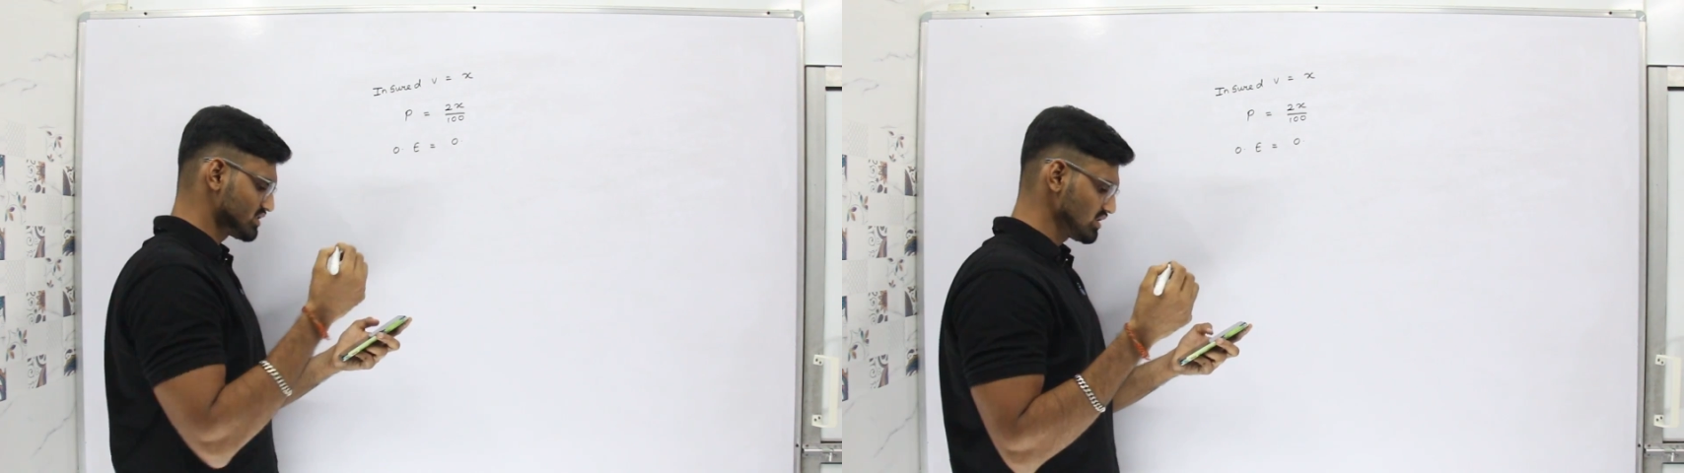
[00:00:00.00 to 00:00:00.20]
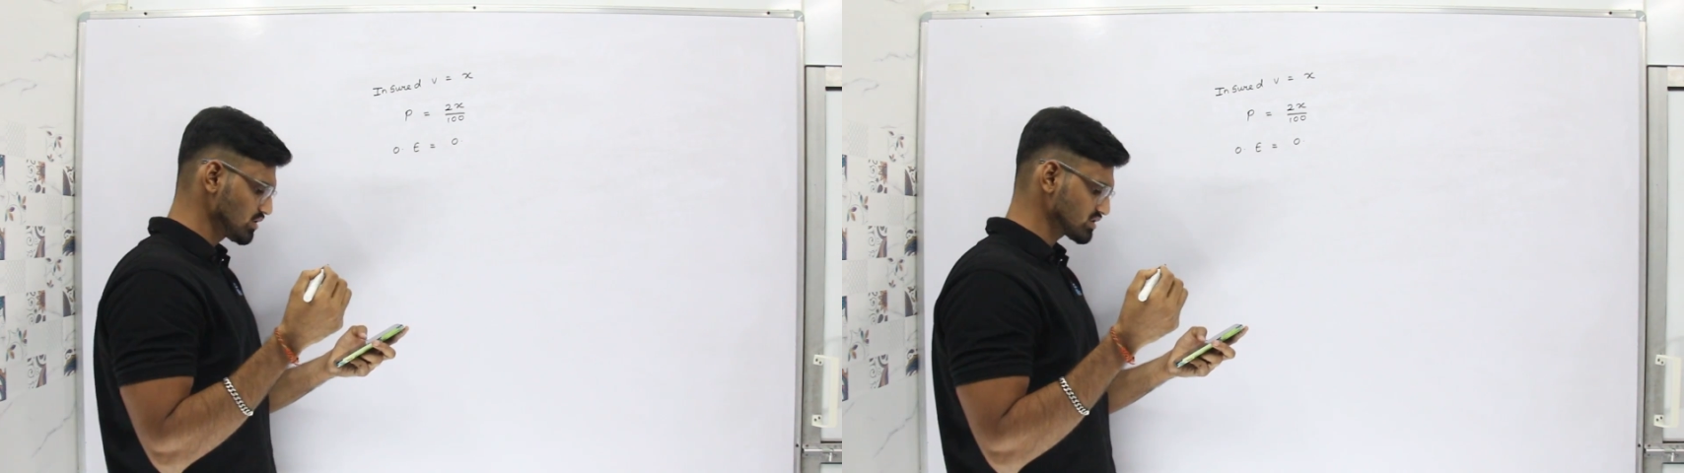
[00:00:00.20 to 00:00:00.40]

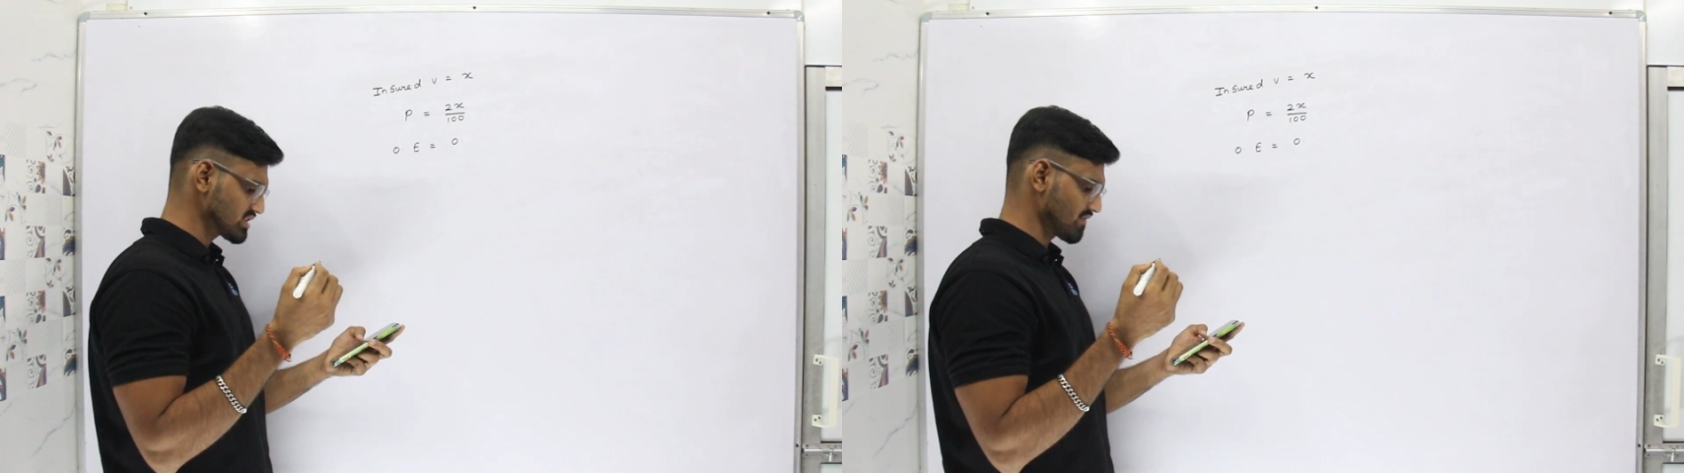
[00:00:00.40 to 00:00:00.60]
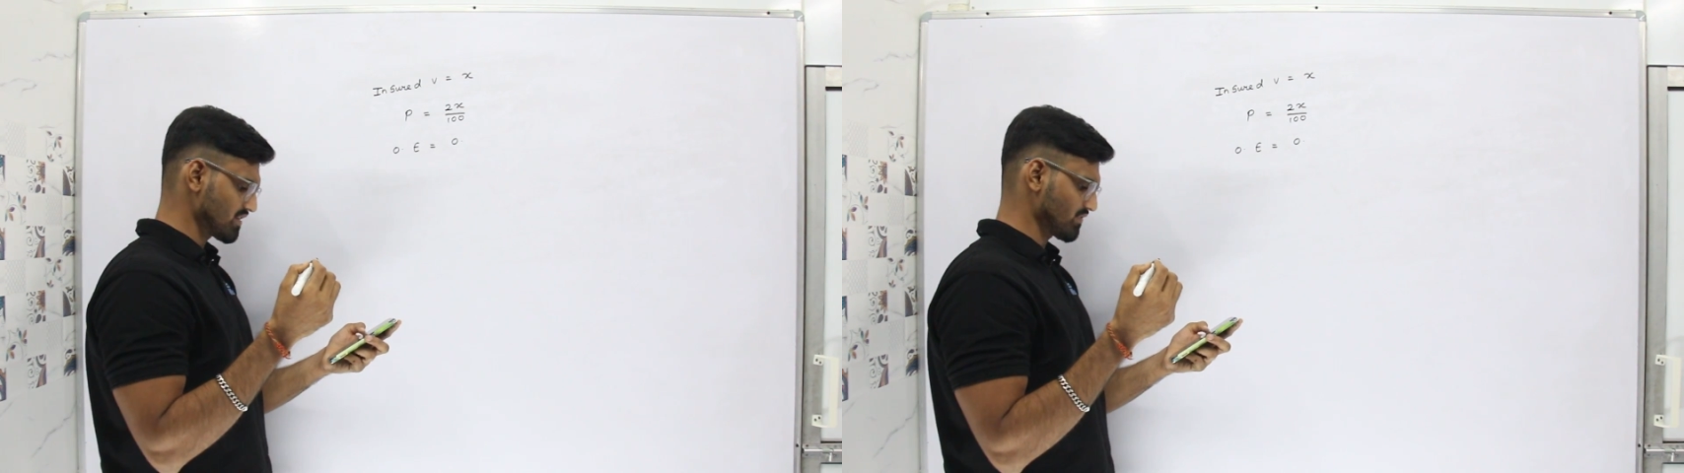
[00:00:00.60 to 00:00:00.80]
जीरो
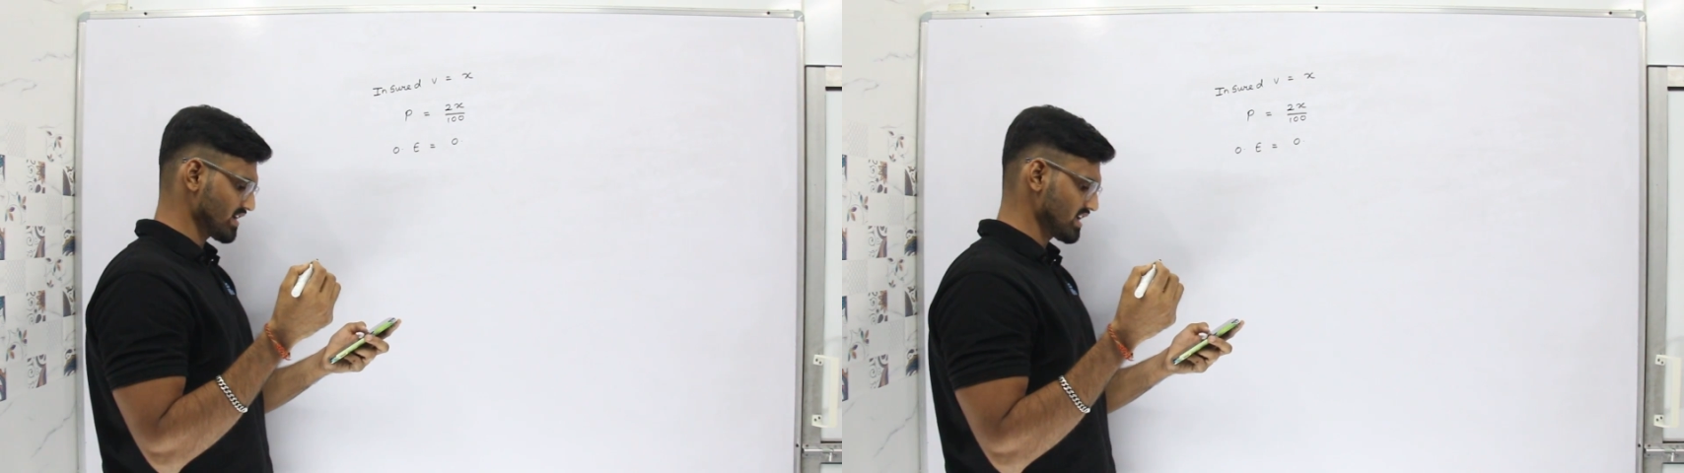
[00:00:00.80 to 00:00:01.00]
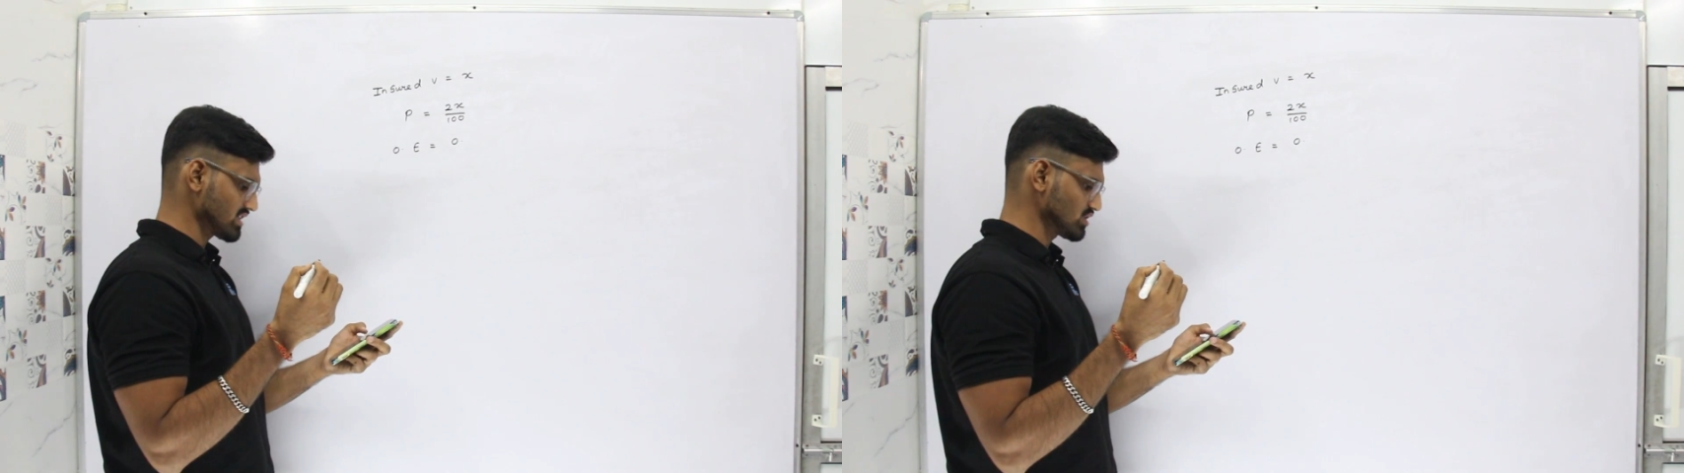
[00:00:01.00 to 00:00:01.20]
सेवन
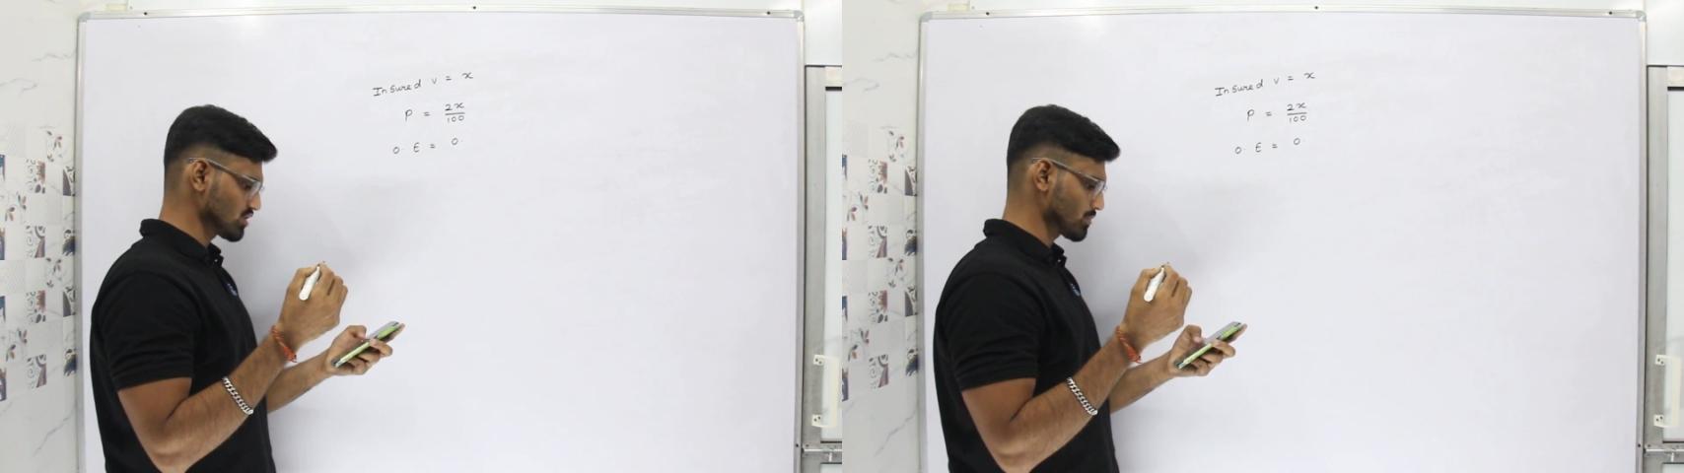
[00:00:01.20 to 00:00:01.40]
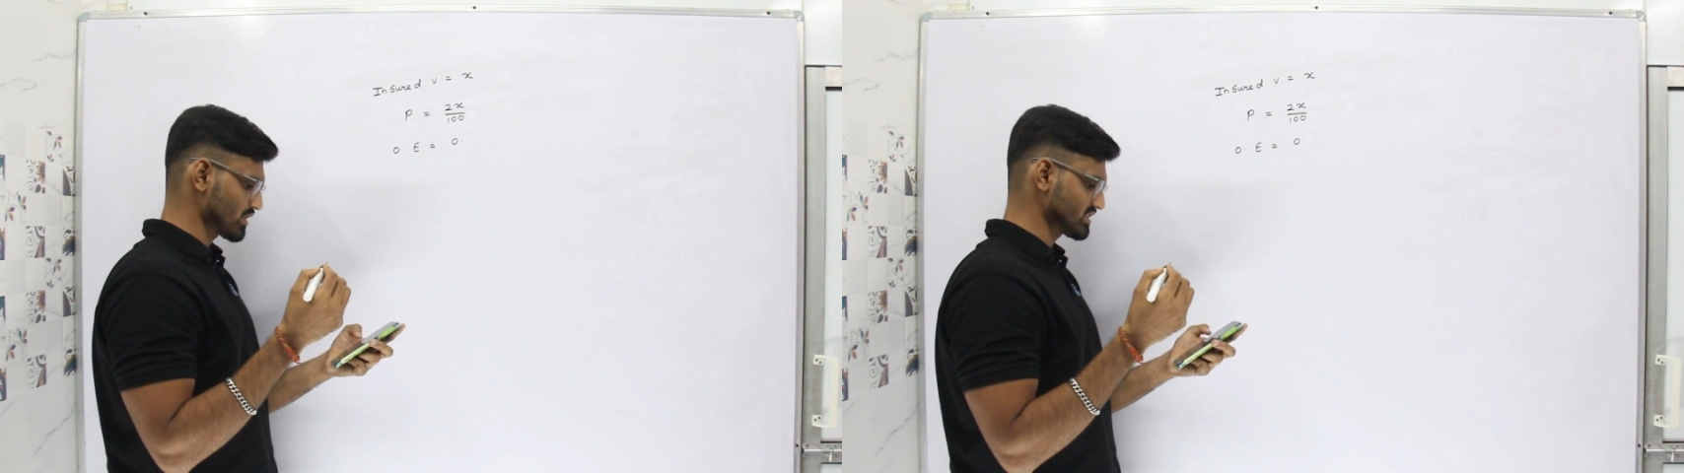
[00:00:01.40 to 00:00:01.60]
फाइव या
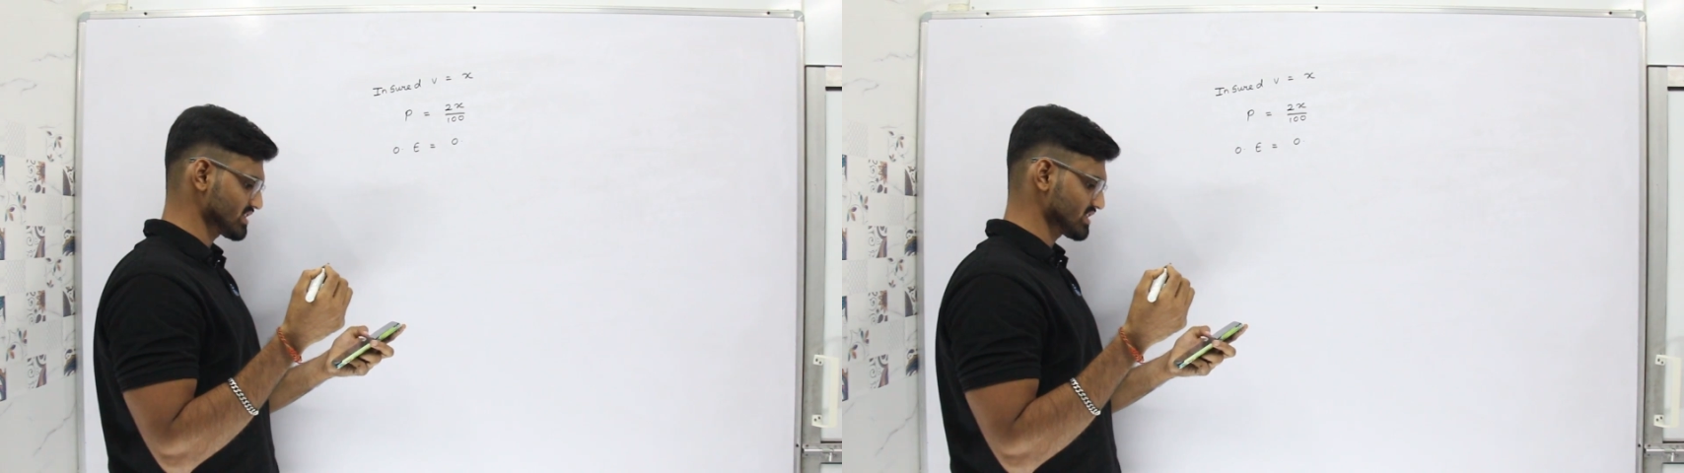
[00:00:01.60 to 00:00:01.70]
जीरो पॉइंट